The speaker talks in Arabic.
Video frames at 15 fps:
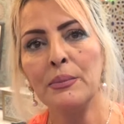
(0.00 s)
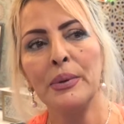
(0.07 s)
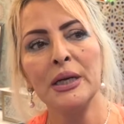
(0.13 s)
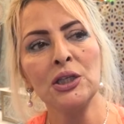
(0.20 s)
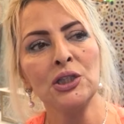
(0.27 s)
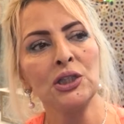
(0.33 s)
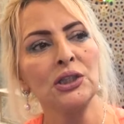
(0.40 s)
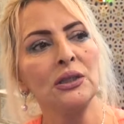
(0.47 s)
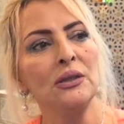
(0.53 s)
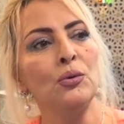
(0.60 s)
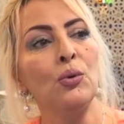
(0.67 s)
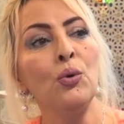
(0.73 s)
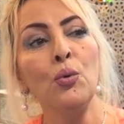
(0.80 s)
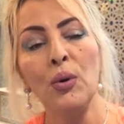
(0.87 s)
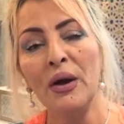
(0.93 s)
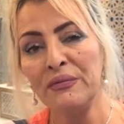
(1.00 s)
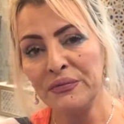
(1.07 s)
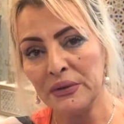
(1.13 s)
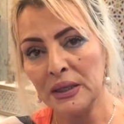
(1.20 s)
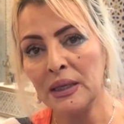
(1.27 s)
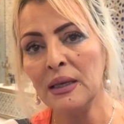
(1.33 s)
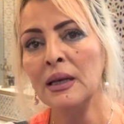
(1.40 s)
باش هو
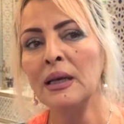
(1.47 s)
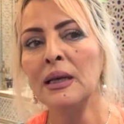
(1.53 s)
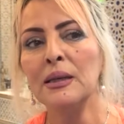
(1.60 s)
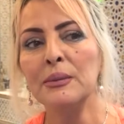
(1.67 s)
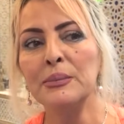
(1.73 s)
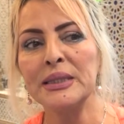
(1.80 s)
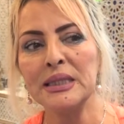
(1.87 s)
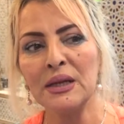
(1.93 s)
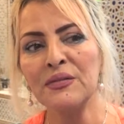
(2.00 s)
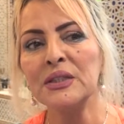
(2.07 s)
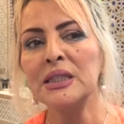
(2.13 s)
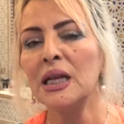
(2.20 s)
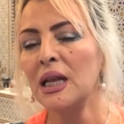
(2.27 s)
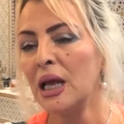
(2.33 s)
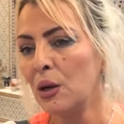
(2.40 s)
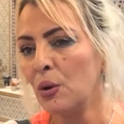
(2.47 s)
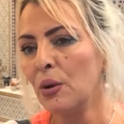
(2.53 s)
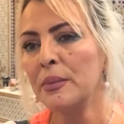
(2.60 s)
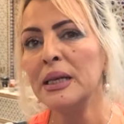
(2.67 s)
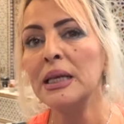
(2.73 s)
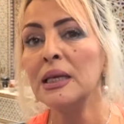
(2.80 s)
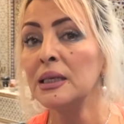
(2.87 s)
فيه بزاف ديال
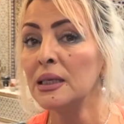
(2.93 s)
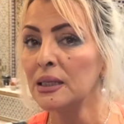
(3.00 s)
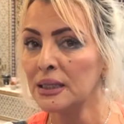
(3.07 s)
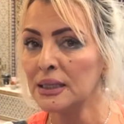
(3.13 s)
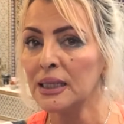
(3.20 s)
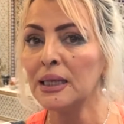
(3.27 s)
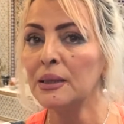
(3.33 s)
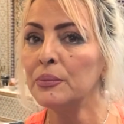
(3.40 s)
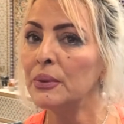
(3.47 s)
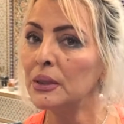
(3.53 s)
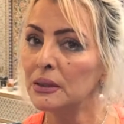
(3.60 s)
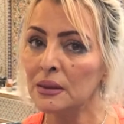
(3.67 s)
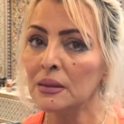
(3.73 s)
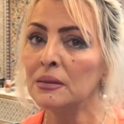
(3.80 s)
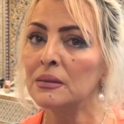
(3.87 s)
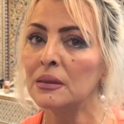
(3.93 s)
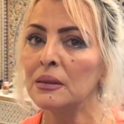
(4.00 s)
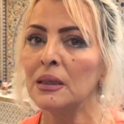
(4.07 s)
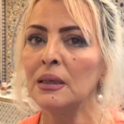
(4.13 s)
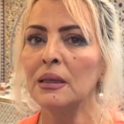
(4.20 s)
العوامل اللي هي كتلعب ضد